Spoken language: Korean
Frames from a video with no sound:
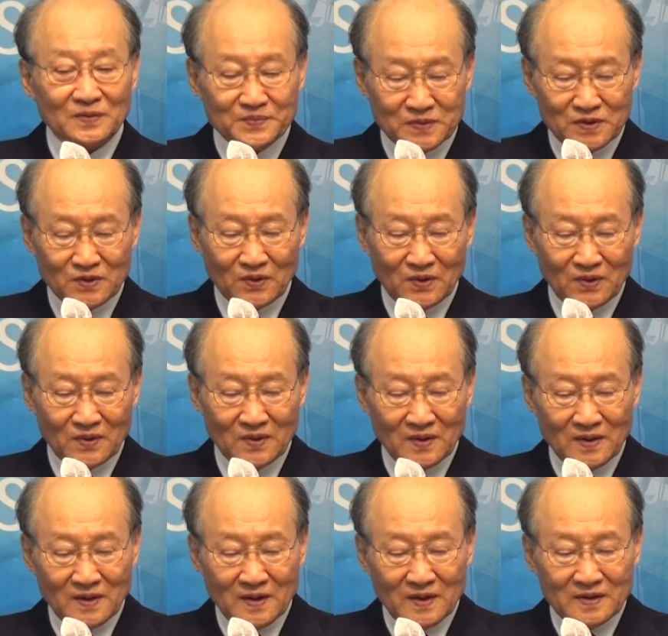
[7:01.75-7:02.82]
없지요.
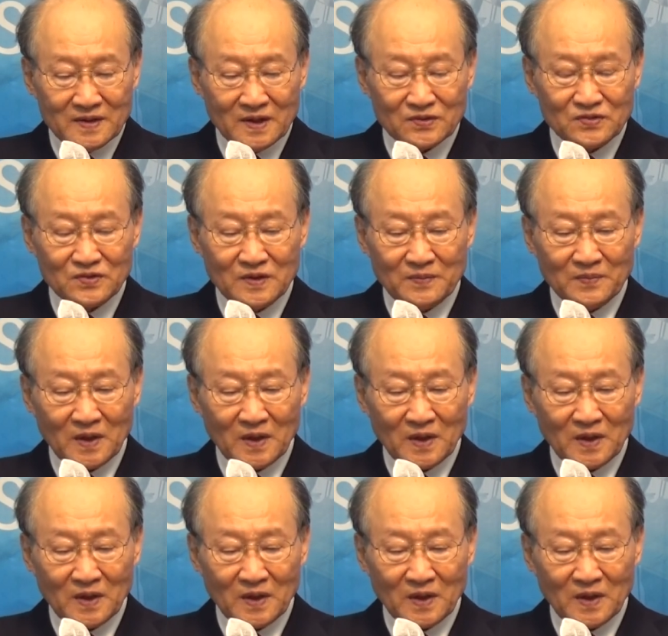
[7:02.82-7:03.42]
예수님